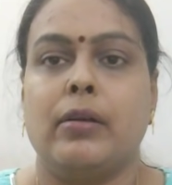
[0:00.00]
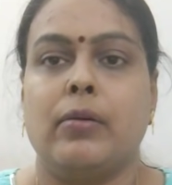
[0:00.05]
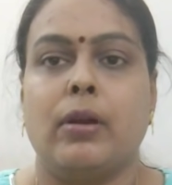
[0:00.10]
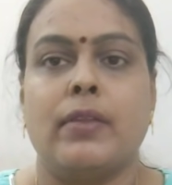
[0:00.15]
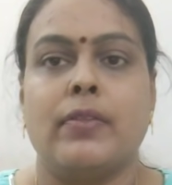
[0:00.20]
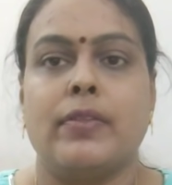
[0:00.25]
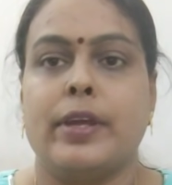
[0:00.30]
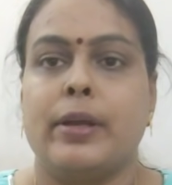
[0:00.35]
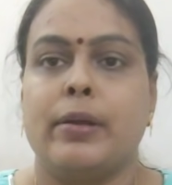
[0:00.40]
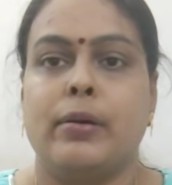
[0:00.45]

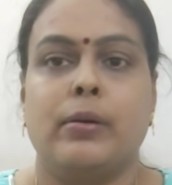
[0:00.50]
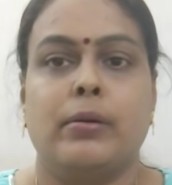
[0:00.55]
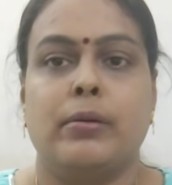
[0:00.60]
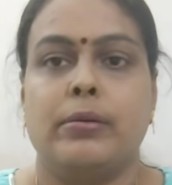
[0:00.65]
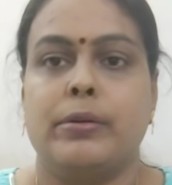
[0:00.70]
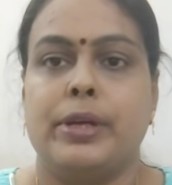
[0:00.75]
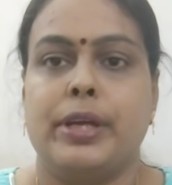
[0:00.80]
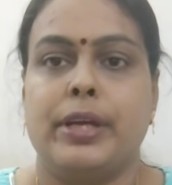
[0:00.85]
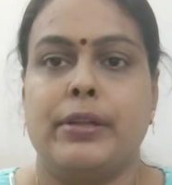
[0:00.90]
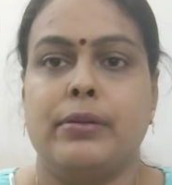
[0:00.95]

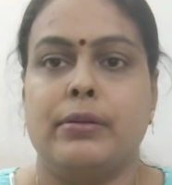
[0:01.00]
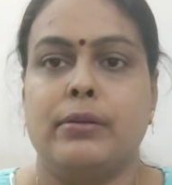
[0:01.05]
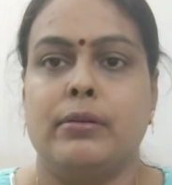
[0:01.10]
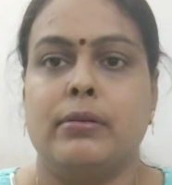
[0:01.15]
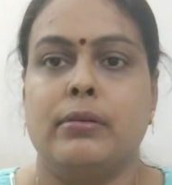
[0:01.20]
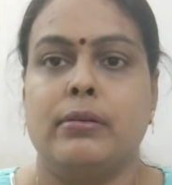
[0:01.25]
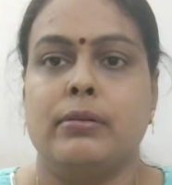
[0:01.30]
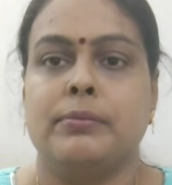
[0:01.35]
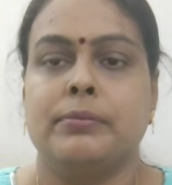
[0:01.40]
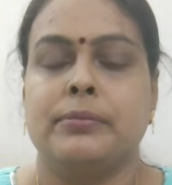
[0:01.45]
குழந்தைங்களுக்கும்
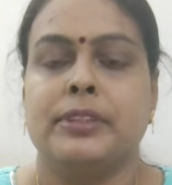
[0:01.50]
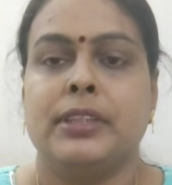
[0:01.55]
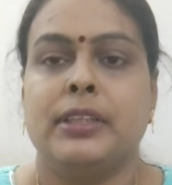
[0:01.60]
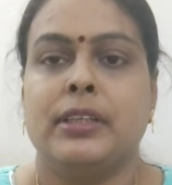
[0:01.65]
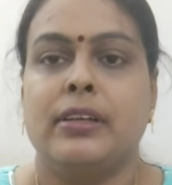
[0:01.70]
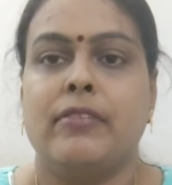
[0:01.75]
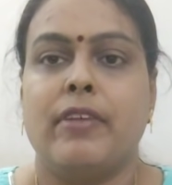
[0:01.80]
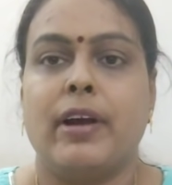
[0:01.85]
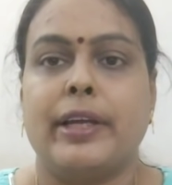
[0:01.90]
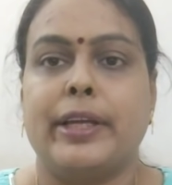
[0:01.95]
எதுவும்
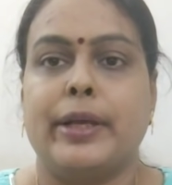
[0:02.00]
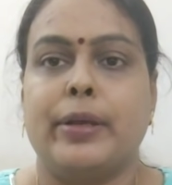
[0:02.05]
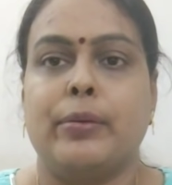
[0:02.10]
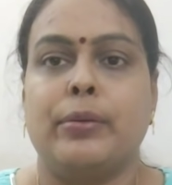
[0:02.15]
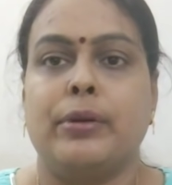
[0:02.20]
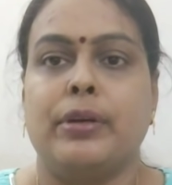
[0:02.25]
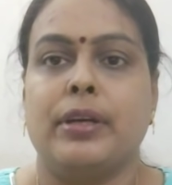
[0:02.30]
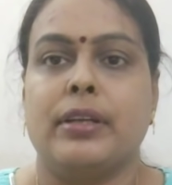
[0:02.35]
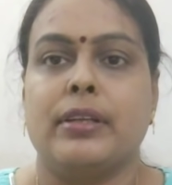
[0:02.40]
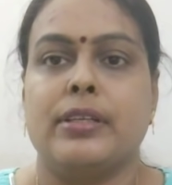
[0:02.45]
வாங்கி
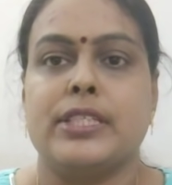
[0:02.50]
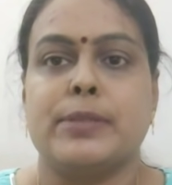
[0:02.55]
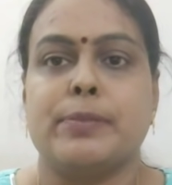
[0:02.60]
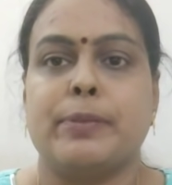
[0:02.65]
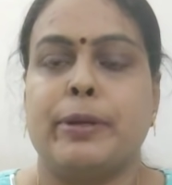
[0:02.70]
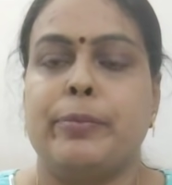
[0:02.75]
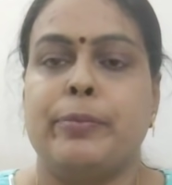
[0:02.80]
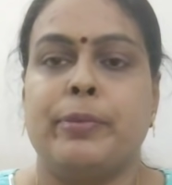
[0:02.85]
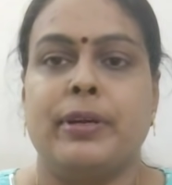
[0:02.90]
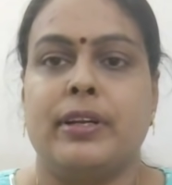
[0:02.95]
கொடுக்கறது
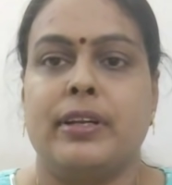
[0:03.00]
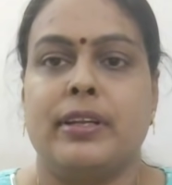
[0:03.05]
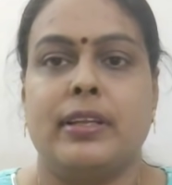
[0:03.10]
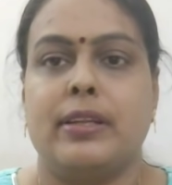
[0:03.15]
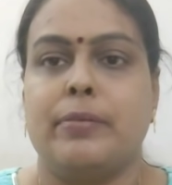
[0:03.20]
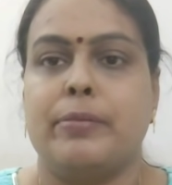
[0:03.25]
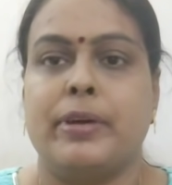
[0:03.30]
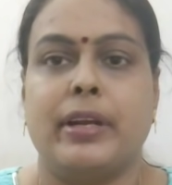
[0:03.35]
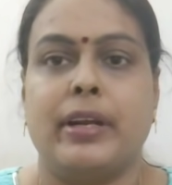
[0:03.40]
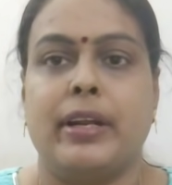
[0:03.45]
ஸ்பெண்ட் பண்ணுறது
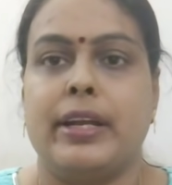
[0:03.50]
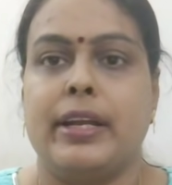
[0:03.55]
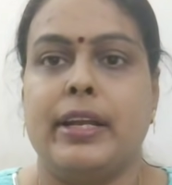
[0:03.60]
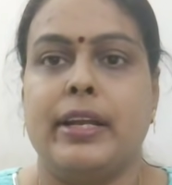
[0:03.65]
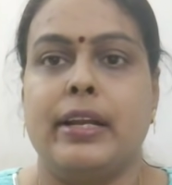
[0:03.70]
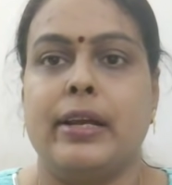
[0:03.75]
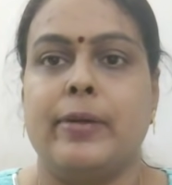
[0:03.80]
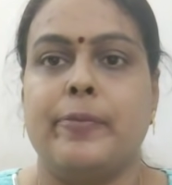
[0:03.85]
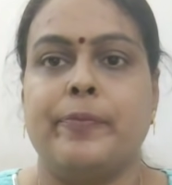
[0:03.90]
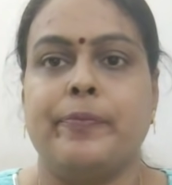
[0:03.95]
அந்த மாதிரிலாம்
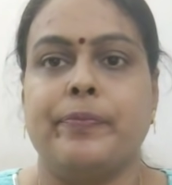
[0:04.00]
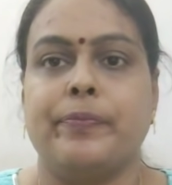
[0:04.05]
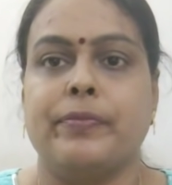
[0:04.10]
இல்லை